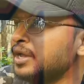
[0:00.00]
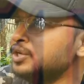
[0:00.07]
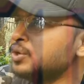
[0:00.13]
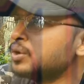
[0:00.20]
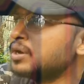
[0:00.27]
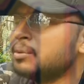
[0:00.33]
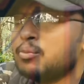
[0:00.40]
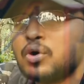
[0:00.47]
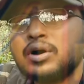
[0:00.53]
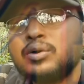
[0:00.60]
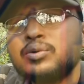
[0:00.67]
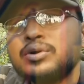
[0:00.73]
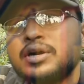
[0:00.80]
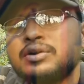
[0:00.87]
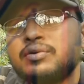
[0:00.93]
ఈ యొక్క
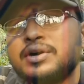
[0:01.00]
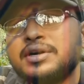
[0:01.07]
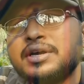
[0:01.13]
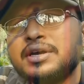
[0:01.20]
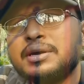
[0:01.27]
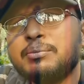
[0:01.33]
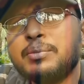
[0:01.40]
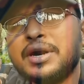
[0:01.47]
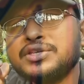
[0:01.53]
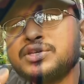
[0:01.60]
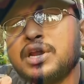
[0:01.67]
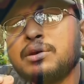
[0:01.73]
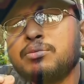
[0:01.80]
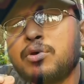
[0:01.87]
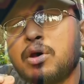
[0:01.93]
మొక్కకు ఉన్నటువంటి
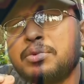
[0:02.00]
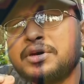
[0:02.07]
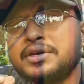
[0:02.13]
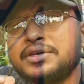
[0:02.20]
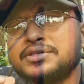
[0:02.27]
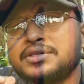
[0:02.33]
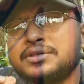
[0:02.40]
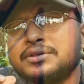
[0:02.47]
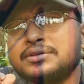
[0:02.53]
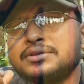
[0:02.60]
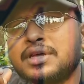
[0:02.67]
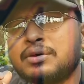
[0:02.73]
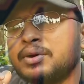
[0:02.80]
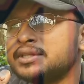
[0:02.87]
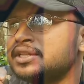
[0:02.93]
మెడిసినల్ ప్రాపర్టీస్
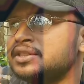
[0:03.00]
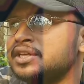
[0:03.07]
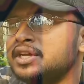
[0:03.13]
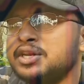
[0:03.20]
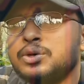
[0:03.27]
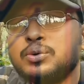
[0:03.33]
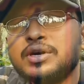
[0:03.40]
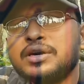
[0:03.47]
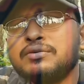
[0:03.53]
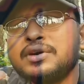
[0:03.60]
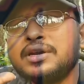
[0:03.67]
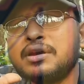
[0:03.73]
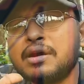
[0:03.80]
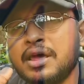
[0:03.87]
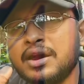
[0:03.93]
తర్వాత దీనికి
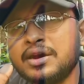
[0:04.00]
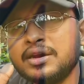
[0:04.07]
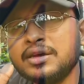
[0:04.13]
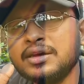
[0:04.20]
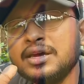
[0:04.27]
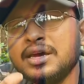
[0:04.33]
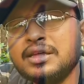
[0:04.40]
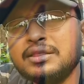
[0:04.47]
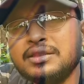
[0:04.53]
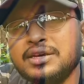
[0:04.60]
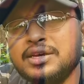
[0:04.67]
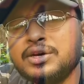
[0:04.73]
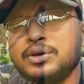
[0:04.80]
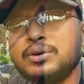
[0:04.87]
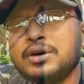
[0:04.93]
ఉన్నటువంటి రేరిటీ
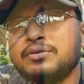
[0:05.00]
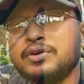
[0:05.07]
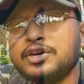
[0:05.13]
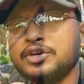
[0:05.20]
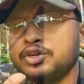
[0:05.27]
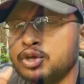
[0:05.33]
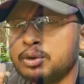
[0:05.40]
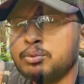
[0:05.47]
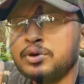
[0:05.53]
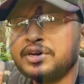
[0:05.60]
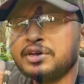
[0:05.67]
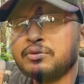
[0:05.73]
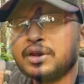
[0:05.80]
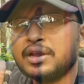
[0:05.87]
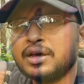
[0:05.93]
దీనికి ఉన్నటువంటి
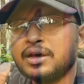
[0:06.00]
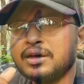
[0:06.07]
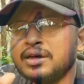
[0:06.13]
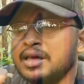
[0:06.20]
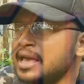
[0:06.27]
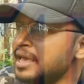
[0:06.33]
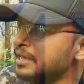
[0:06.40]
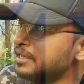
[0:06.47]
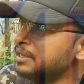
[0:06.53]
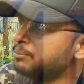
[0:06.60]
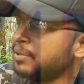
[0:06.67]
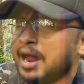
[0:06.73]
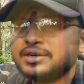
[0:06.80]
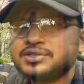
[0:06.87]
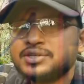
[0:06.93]
డ్యూరబిలిటీ వల్ల ఈ
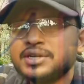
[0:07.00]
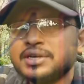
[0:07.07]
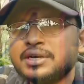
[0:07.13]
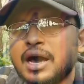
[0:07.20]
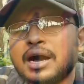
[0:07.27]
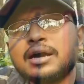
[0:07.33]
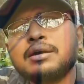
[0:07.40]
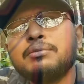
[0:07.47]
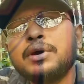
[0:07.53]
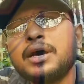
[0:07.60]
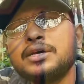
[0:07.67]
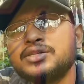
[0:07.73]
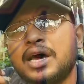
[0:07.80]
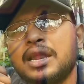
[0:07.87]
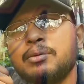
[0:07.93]
ప్లాంట్స్ని
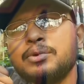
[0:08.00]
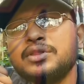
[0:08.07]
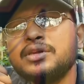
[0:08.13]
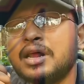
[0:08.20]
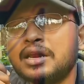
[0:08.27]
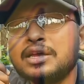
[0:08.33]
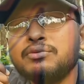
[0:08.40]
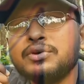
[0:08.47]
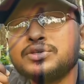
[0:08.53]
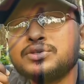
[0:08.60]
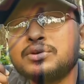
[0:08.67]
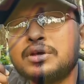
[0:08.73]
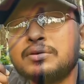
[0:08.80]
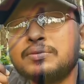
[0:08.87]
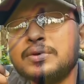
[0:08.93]
అక్రమంగా చాలామంది
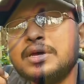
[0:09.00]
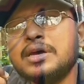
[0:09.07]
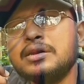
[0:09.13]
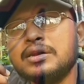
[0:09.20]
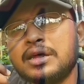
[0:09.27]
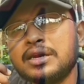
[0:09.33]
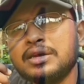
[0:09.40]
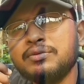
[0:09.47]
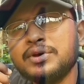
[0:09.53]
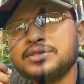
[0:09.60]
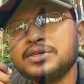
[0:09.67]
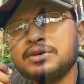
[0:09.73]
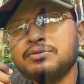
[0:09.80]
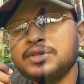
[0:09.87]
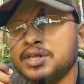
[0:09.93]
వేస్తున్నారు
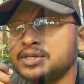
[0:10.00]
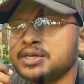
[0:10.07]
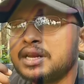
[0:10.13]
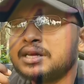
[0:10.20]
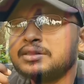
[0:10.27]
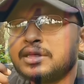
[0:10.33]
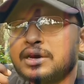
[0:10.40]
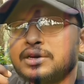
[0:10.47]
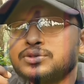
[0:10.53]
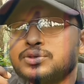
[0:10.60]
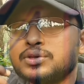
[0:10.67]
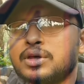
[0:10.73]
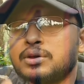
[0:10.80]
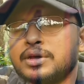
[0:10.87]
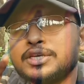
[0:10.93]
నరికివేసి విదేశాలకి
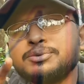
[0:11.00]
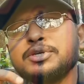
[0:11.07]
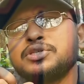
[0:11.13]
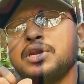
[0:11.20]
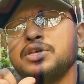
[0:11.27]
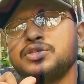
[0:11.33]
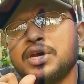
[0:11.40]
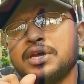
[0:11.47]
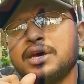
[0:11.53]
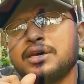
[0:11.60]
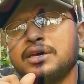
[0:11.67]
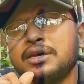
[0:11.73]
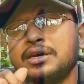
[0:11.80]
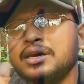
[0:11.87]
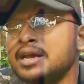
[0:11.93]
తరలిస్తున్నారు ఎస్పెషలీ
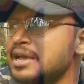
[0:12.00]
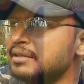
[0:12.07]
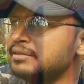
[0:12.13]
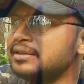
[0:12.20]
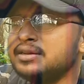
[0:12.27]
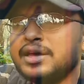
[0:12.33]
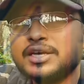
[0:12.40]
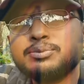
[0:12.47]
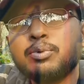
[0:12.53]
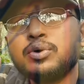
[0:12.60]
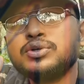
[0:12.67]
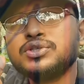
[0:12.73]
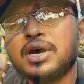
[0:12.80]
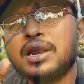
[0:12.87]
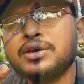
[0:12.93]
చైనాకి దీని
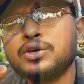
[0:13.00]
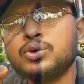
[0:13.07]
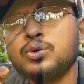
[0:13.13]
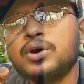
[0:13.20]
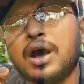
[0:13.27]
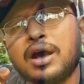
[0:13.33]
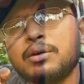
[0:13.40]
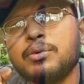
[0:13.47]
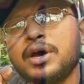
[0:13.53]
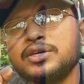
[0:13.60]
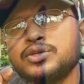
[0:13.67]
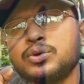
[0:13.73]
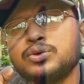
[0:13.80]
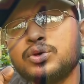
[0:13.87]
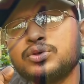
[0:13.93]
ఎక్స్పోర్ట్ చాలా ఎక్కువగా
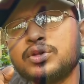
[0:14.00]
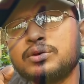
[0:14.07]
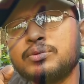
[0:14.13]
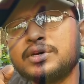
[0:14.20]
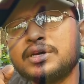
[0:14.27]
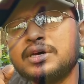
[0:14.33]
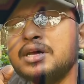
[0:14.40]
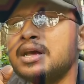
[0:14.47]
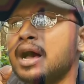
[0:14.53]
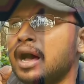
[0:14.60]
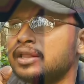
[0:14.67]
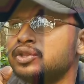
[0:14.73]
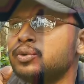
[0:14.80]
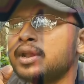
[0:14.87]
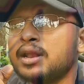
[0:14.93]
అక్రమంగా జరుగుతుందన్నమాట
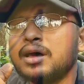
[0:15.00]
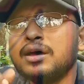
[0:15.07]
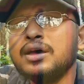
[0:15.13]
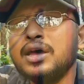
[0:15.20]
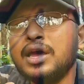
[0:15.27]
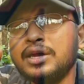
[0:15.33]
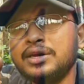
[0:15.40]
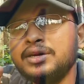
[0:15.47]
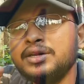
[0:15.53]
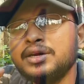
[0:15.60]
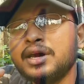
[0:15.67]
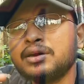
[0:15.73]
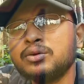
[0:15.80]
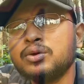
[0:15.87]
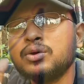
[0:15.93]
అందువల్ల
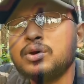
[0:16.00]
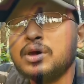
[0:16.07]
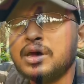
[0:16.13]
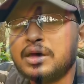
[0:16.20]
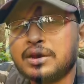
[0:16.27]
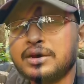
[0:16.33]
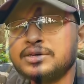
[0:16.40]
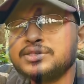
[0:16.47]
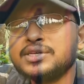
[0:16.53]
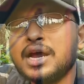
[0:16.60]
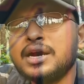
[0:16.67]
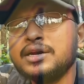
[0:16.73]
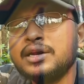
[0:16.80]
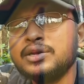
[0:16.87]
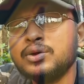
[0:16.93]
ఇండియాలో రెడ్
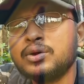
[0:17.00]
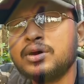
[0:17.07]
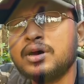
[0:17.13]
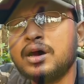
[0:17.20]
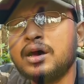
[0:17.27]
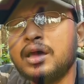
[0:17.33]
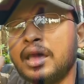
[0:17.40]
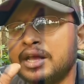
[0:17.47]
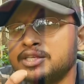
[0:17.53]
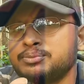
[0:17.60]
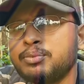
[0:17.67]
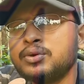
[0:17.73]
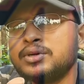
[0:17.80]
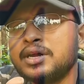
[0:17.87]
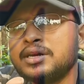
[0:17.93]
శాండిల్ యొక్క
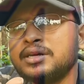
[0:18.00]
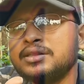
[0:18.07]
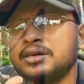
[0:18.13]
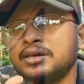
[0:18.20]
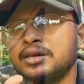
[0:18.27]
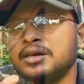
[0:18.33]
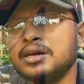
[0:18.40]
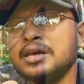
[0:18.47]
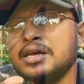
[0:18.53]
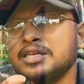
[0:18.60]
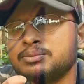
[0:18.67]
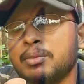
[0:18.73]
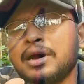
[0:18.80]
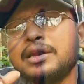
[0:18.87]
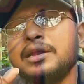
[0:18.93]
ఎక్స్పోర్ట్ అనేది
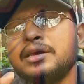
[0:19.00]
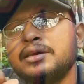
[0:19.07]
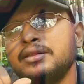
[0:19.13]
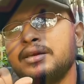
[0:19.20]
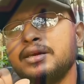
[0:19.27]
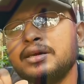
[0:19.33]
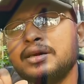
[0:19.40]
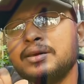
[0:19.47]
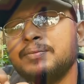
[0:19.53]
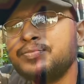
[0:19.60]
స్మగ్లింగ్ కిందకి